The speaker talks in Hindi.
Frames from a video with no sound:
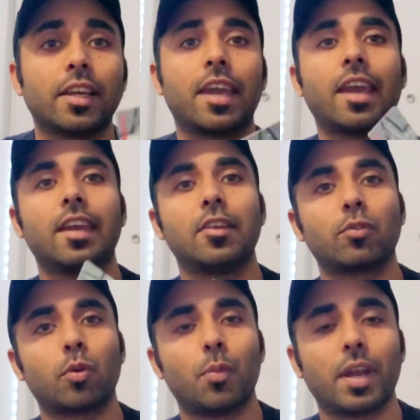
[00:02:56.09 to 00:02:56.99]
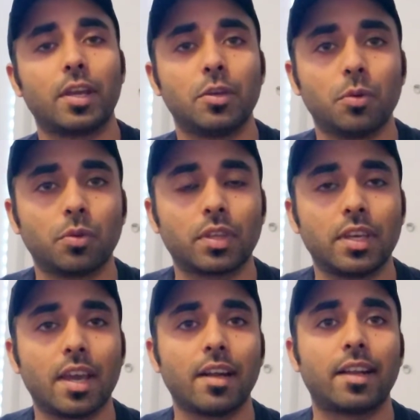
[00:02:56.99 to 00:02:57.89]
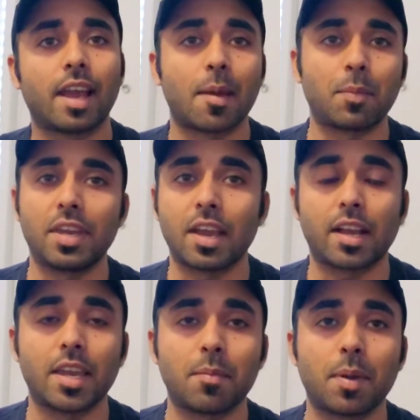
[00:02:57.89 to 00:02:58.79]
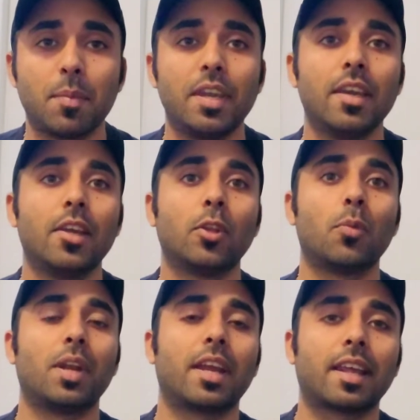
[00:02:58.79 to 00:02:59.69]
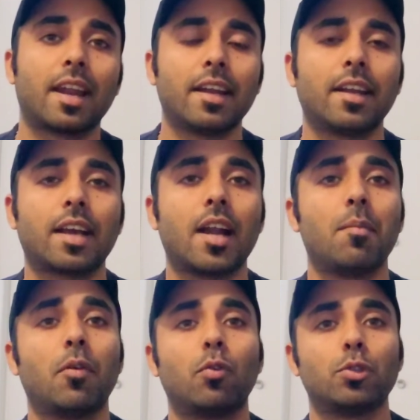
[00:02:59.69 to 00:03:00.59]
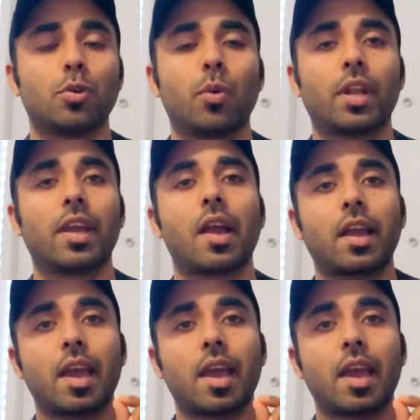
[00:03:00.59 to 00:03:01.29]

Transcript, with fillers: कि इसको मैंने यूज़ किया टैप किया कहीं पे भी तो मेरे क्रेडिट कार्ड में वो शो करेगा कि